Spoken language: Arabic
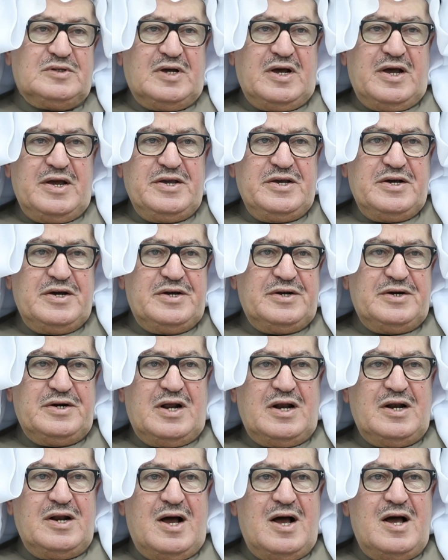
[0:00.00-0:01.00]

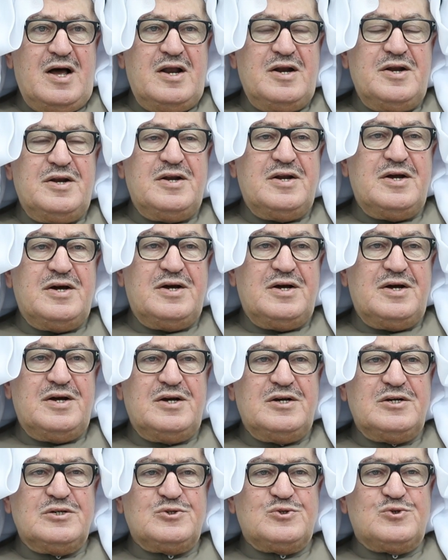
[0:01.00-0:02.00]
تغير الآن
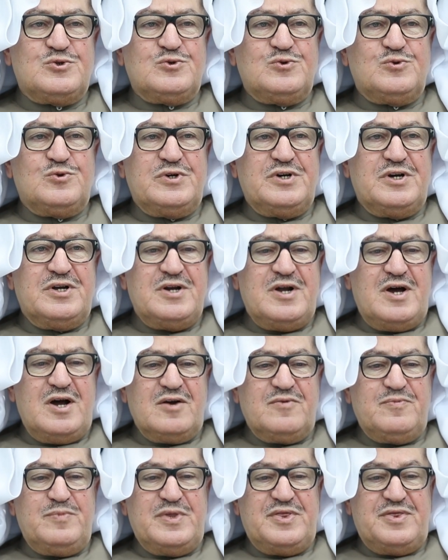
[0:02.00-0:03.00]
آه، السوق
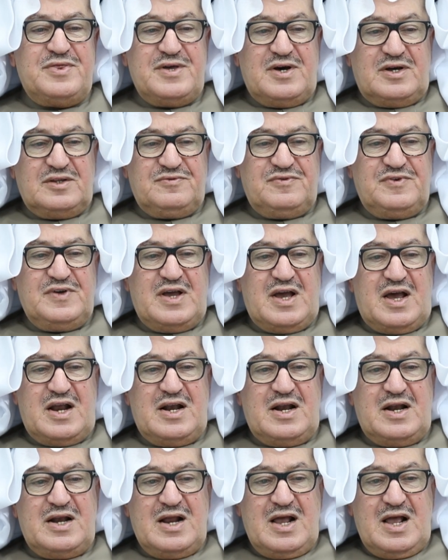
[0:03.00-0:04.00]
هناك بالذات في
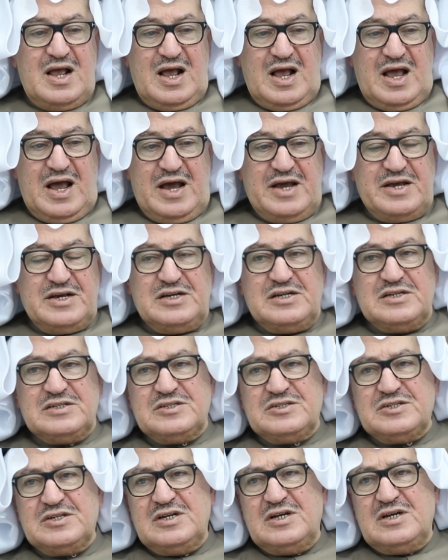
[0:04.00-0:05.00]

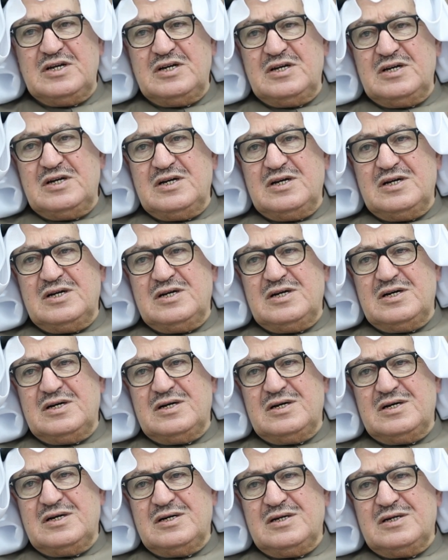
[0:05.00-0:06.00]
هالحيز
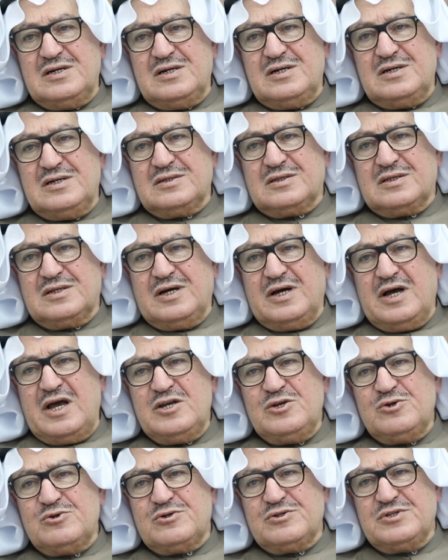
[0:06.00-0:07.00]
آه،
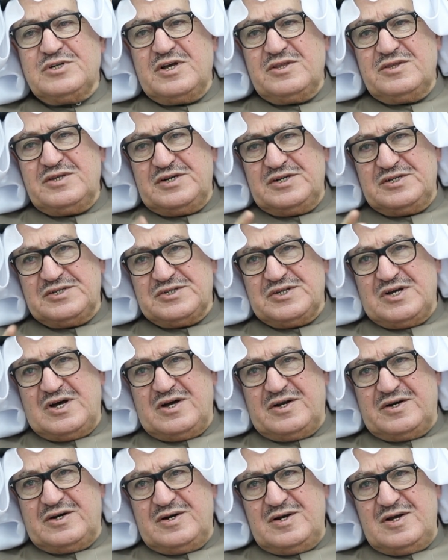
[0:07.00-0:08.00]
تغير جذري
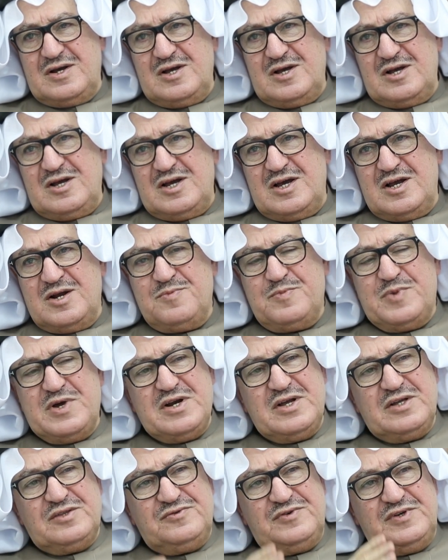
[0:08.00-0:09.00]
صار
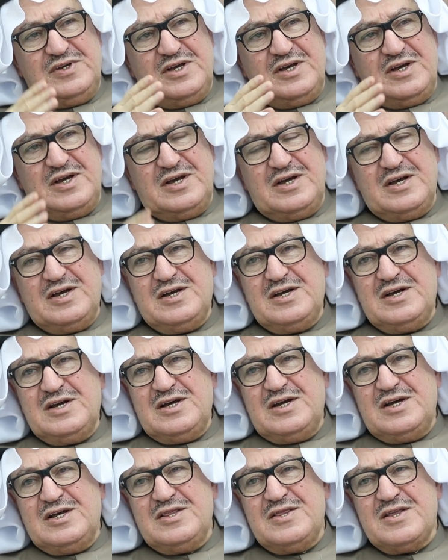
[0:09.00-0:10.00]
انبنت فيها
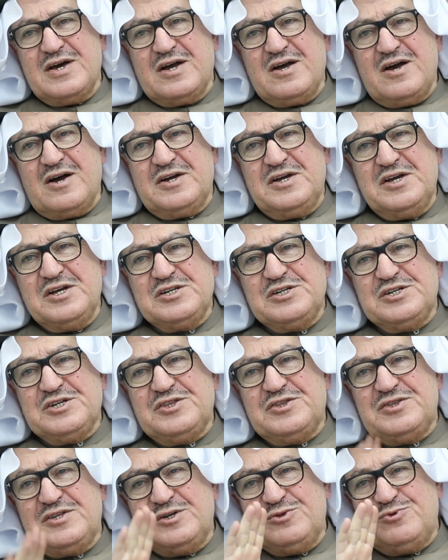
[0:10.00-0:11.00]
دكاكين
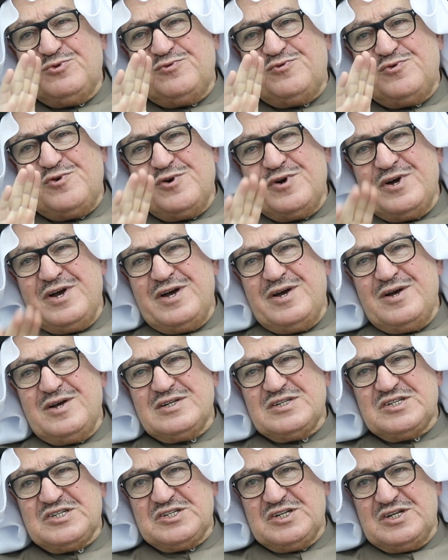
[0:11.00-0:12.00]
جدد
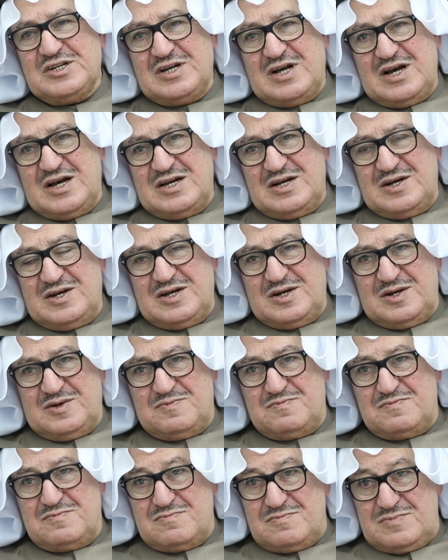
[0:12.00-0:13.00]
وفوقها
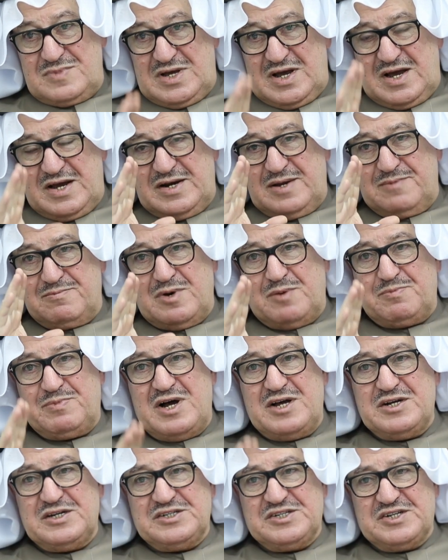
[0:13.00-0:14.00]
يعني
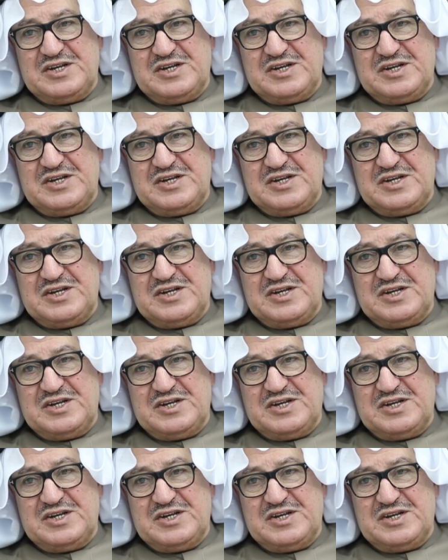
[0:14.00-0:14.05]
مباني